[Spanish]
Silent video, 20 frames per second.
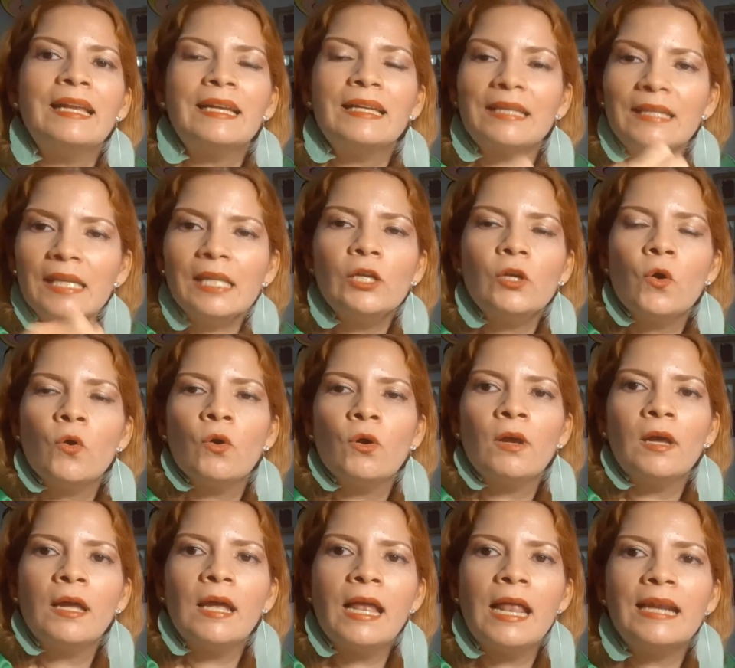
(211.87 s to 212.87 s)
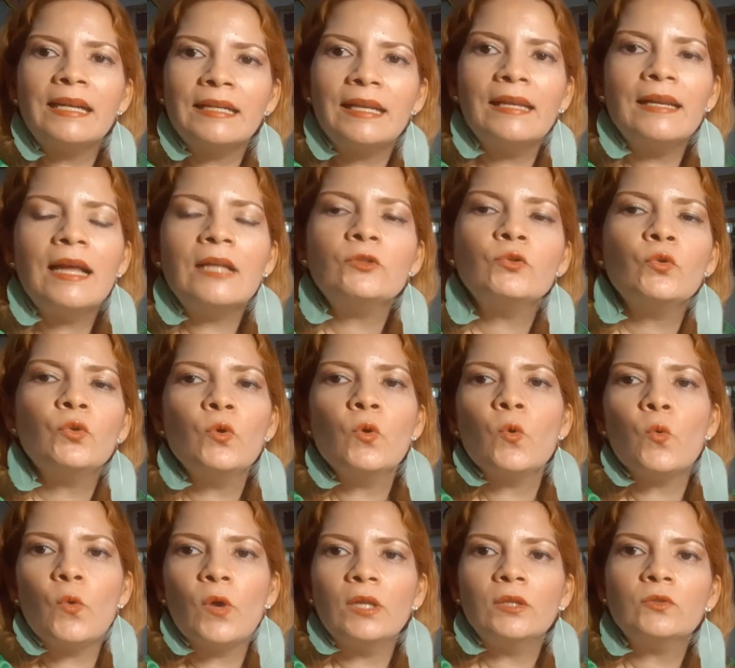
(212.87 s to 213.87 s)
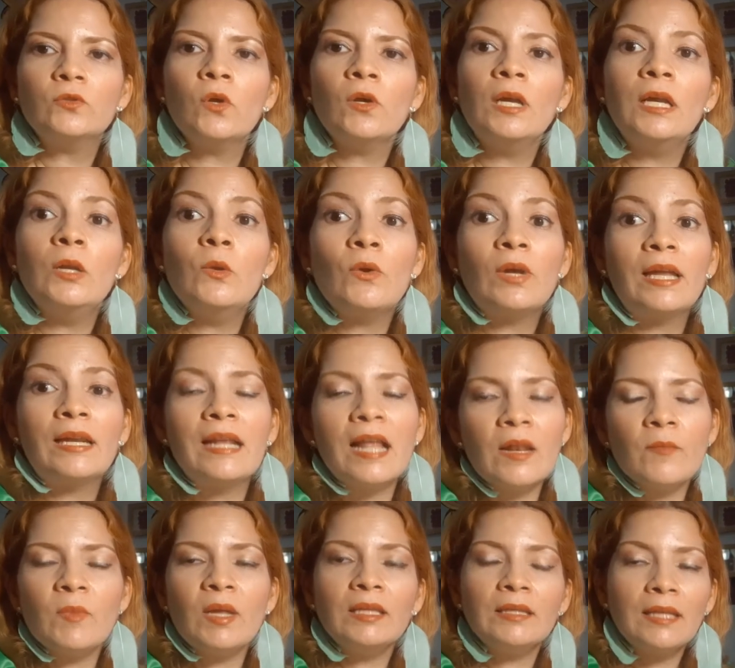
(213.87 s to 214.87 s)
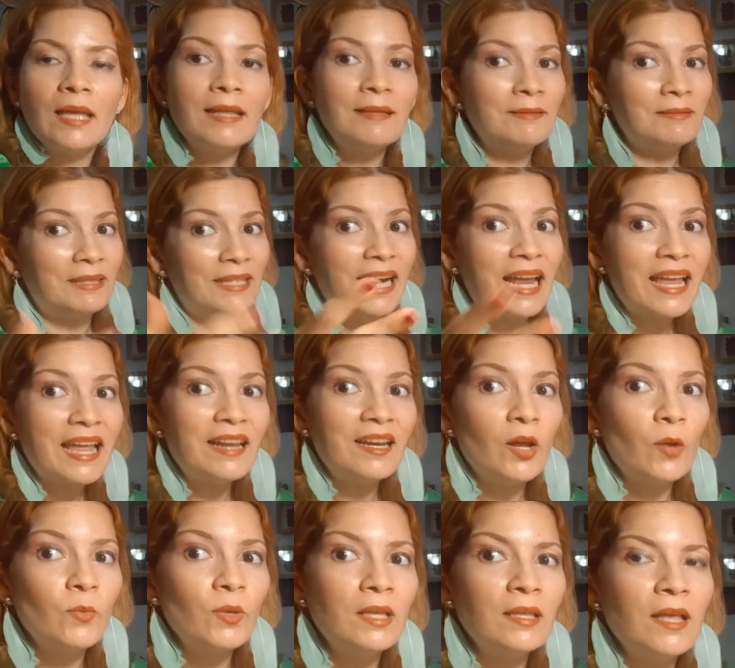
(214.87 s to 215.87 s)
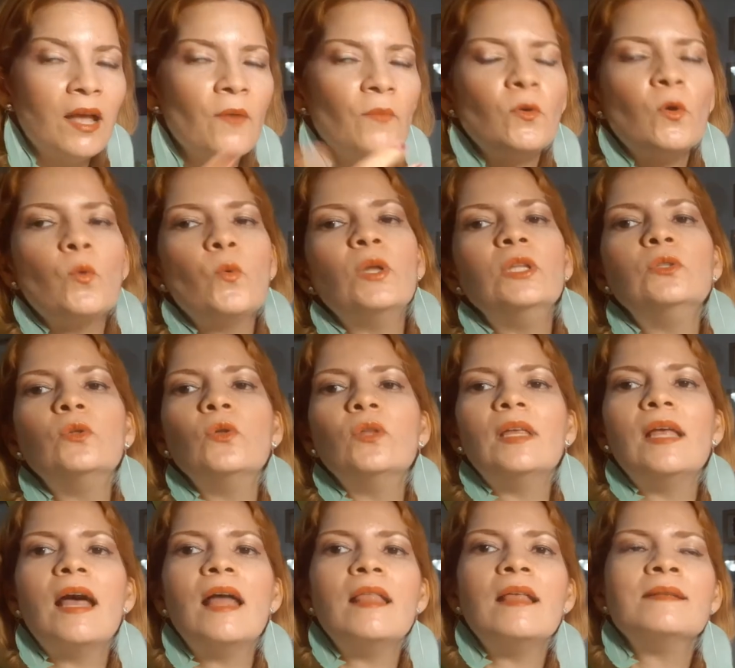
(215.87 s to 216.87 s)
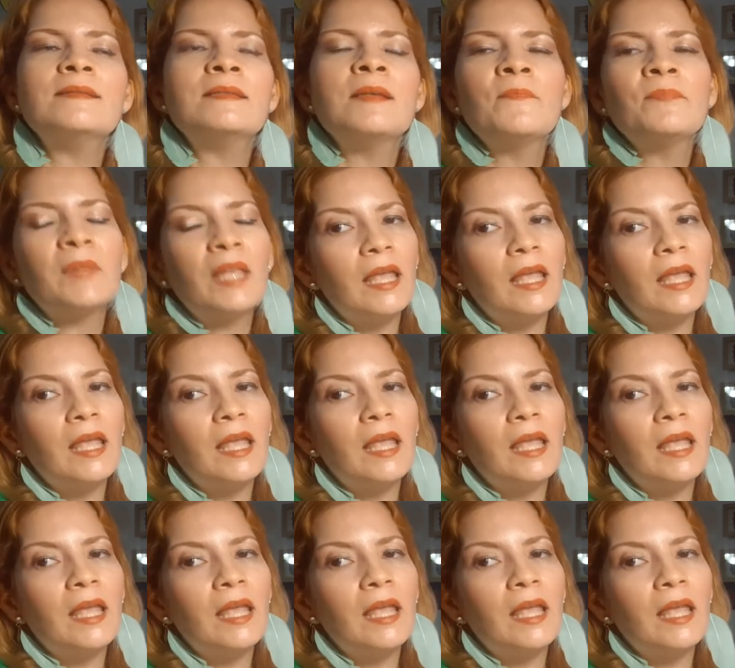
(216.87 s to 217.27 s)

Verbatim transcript: rico el relato de un cuento y lo que realmente trae a la vida un cuento de hadas